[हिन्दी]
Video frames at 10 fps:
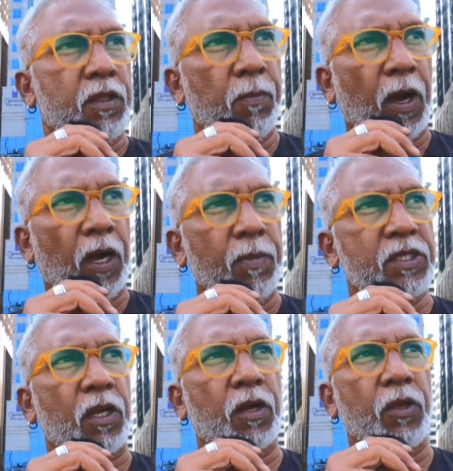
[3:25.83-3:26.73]
दिमाग में
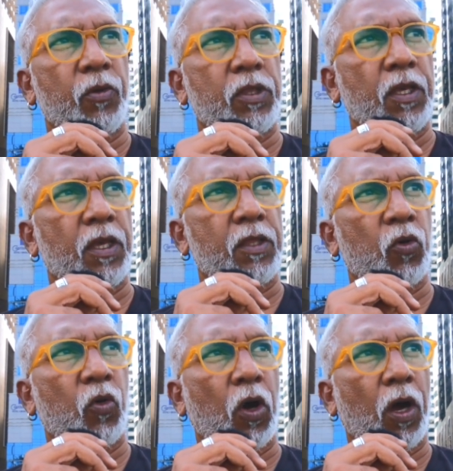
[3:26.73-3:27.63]
चल रही होती है
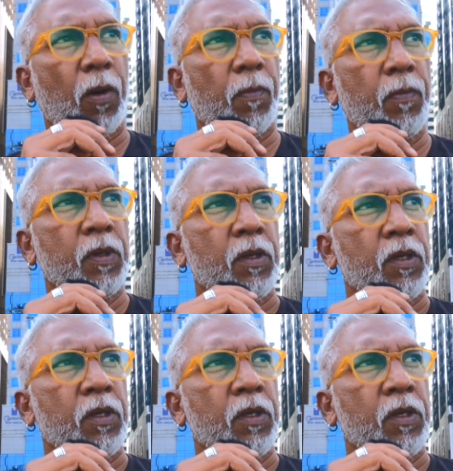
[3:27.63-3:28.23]
तो हम